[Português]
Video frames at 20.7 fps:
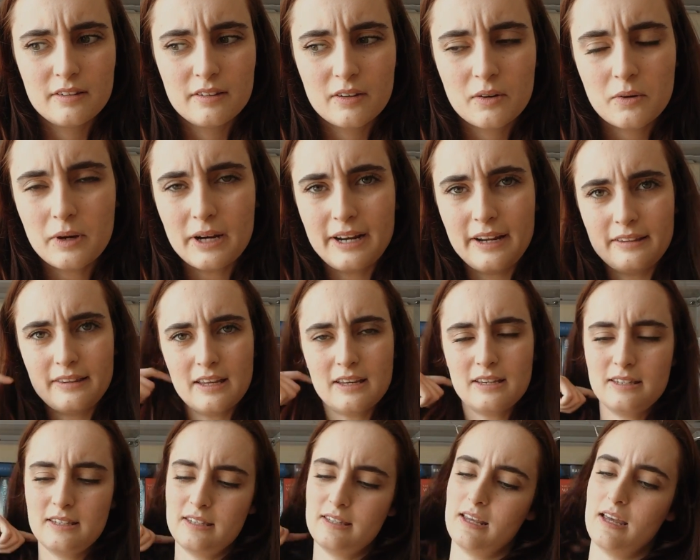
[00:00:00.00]

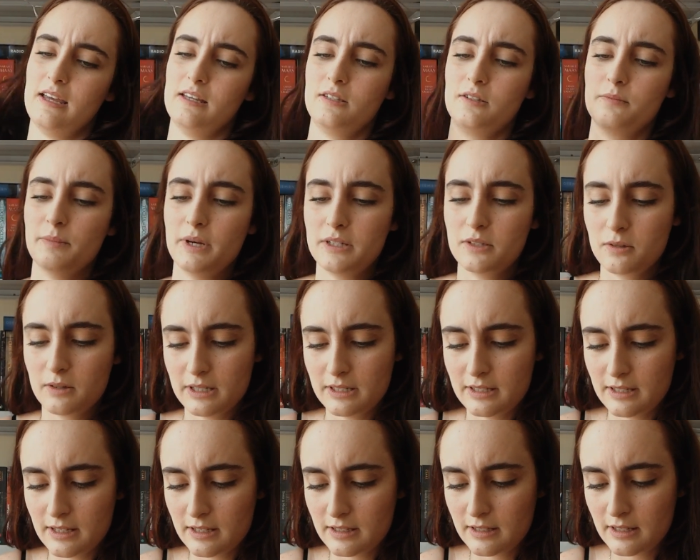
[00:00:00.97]
46, mais
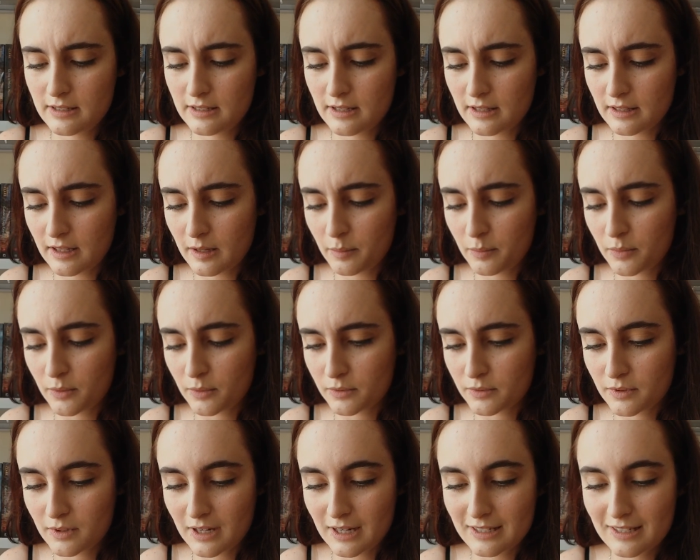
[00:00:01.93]
460
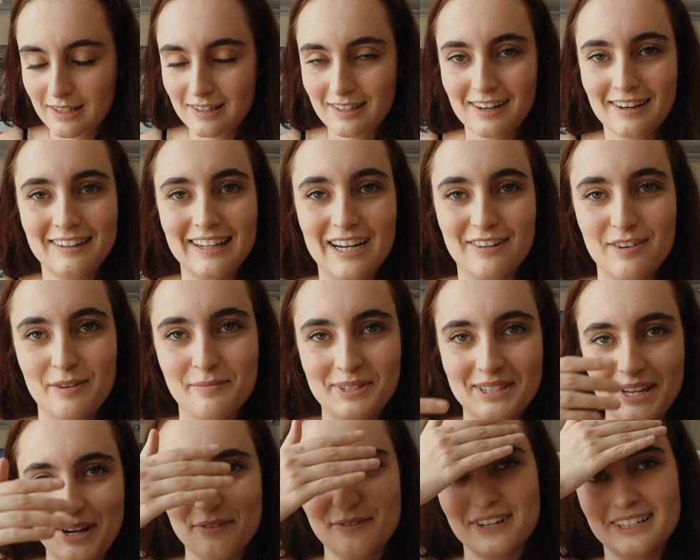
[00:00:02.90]
pontos. A Cassandra Clare vai me
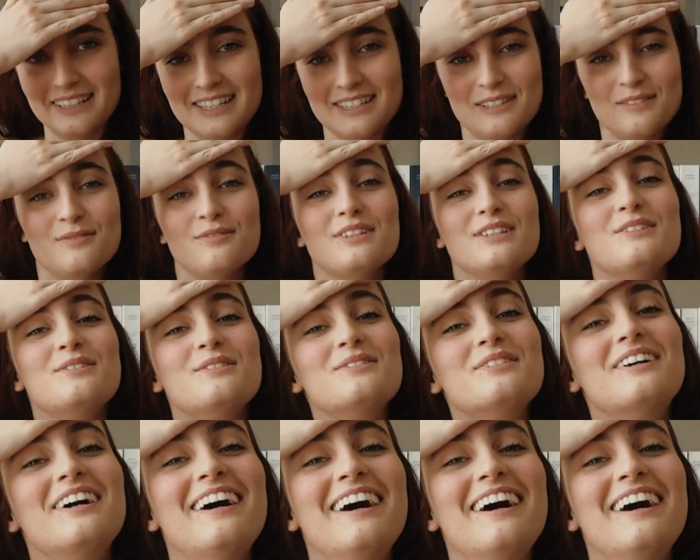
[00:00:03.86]
salvar nesse vídeo.